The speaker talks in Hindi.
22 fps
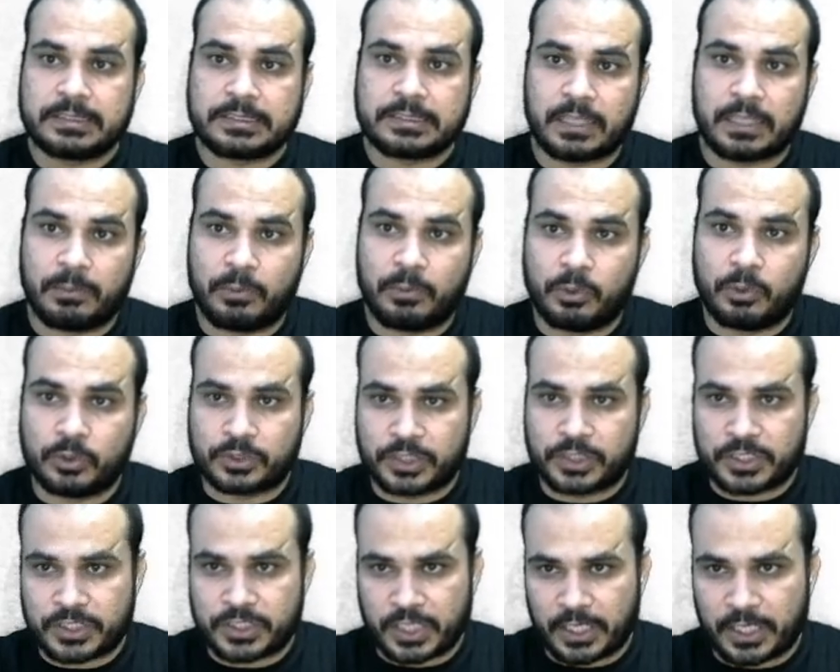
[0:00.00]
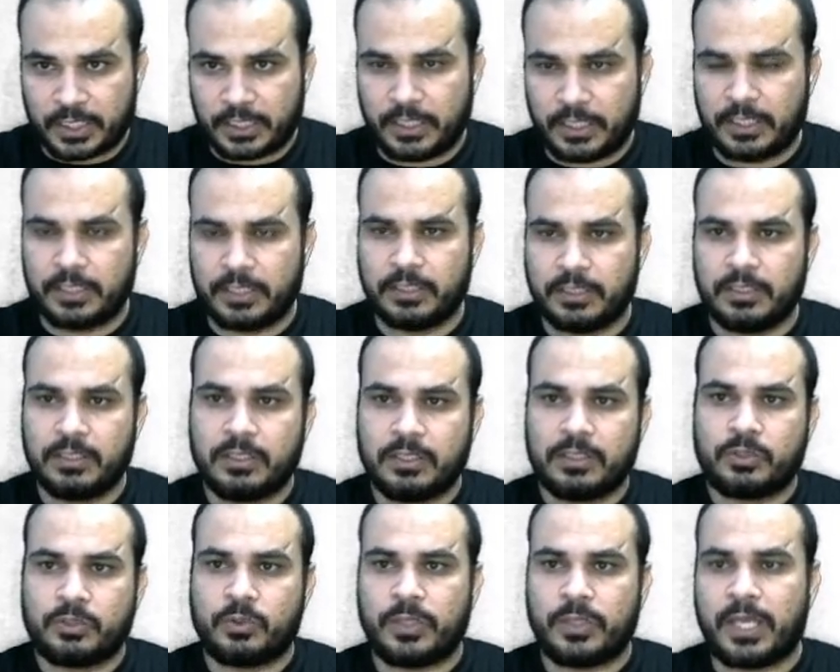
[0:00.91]
कम होती जाएगी
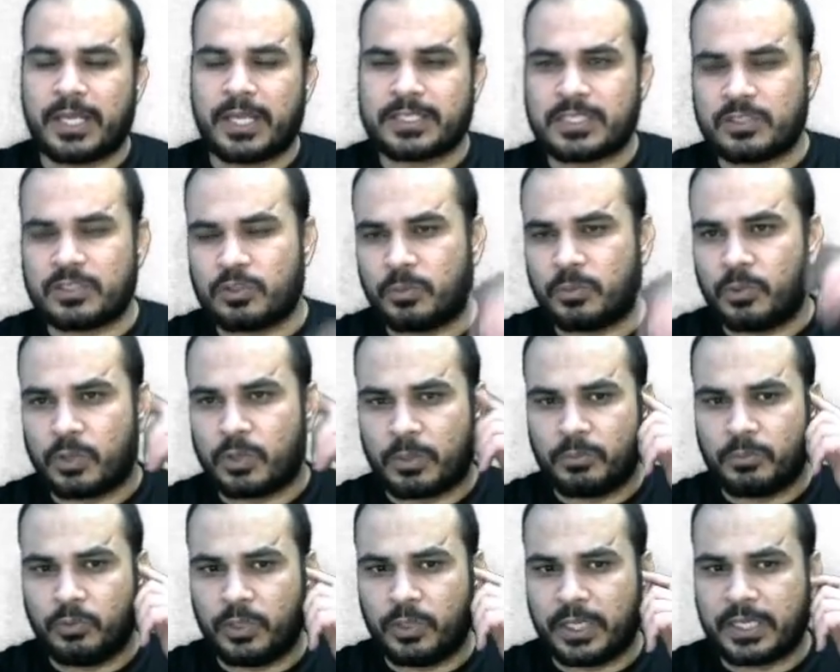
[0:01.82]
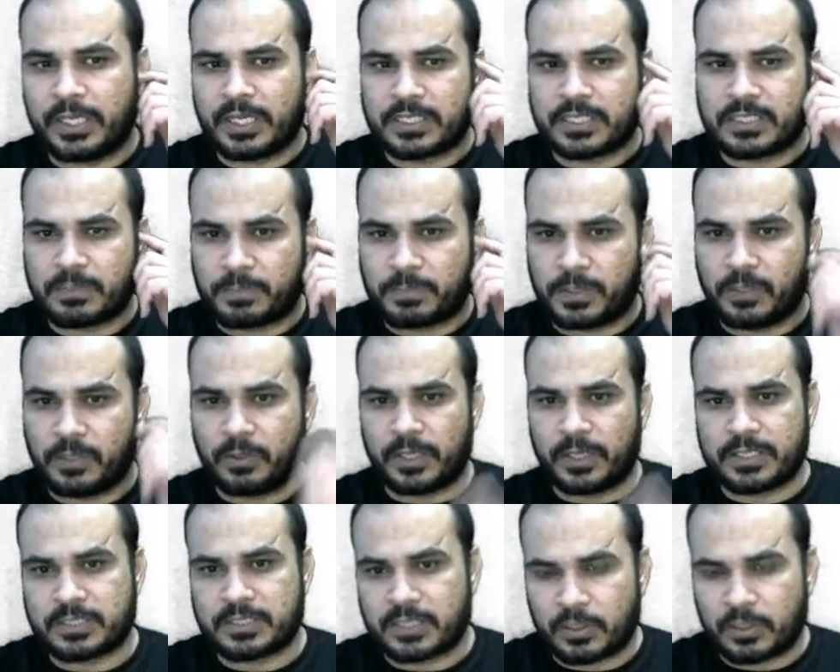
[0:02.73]
तो यहाँ से जो भूकंप मूल है यहाँ से पी और
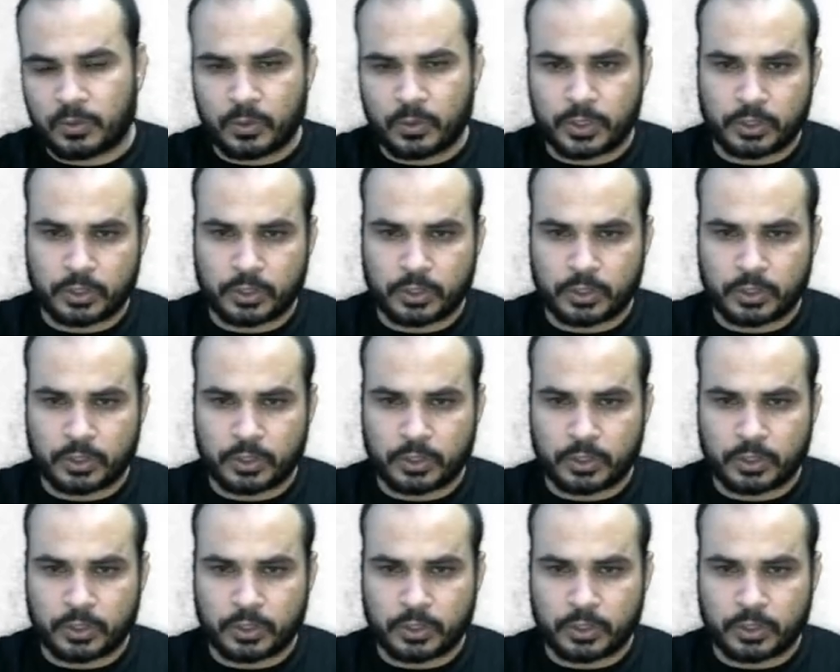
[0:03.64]
एस तरंगों की